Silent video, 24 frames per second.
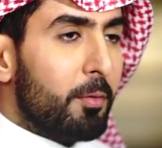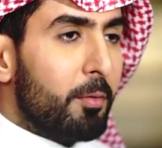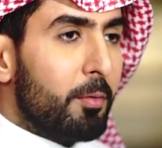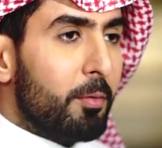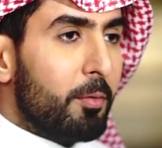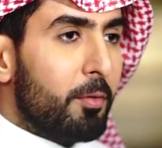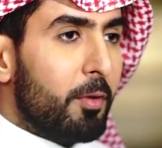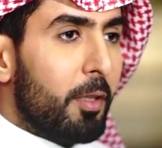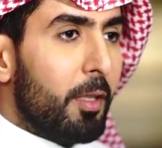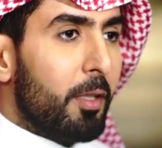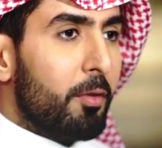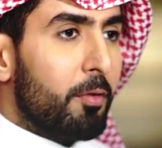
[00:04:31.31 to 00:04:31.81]

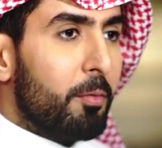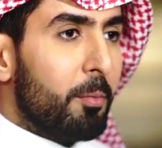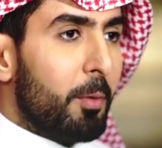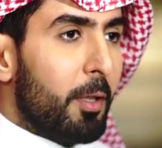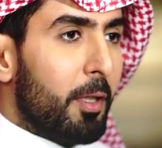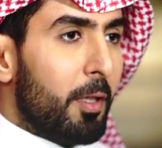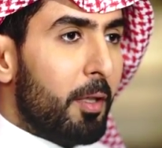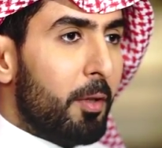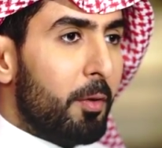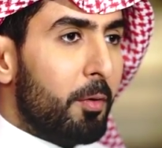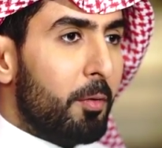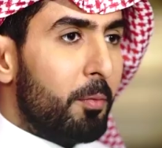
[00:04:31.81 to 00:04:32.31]
وجالس
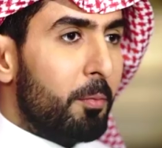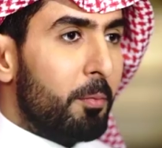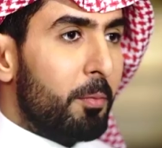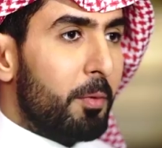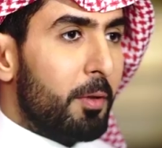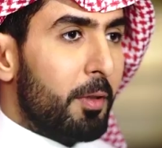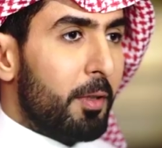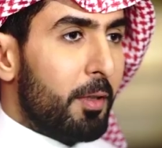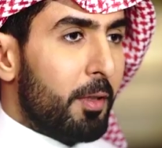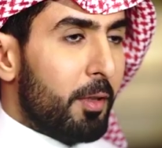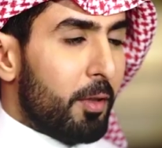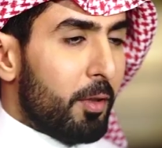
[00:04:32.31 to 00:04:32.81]
معاهم
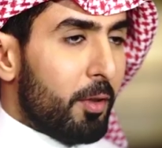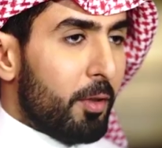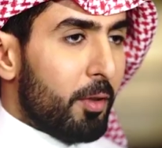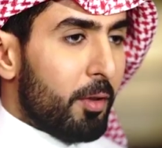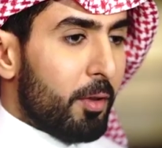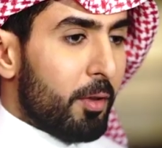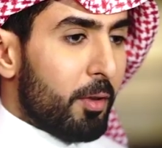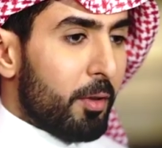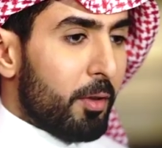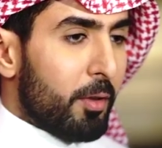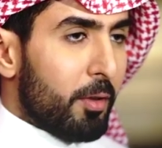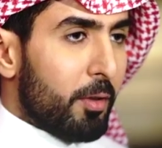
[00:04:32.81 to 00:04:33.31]

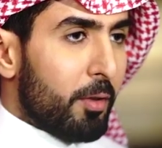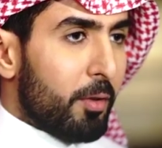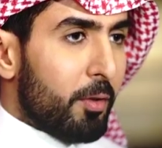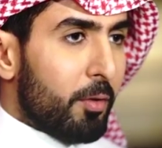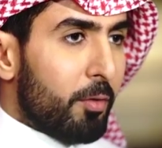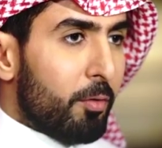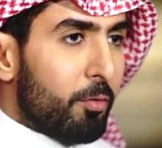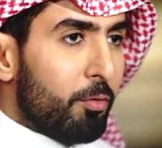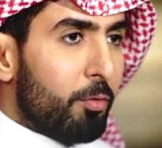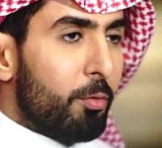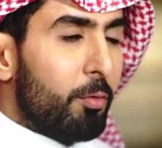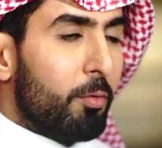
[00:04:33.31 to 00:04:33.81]

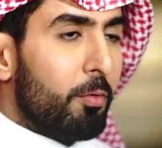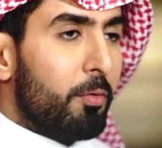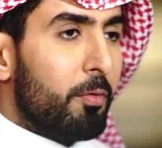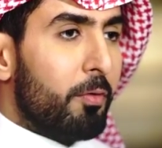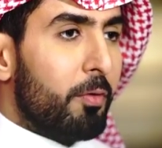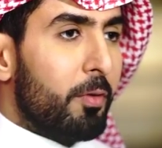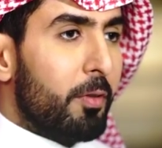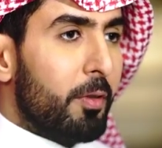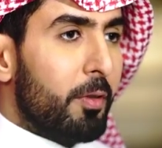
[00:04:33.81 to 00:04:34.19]
آه، نشوف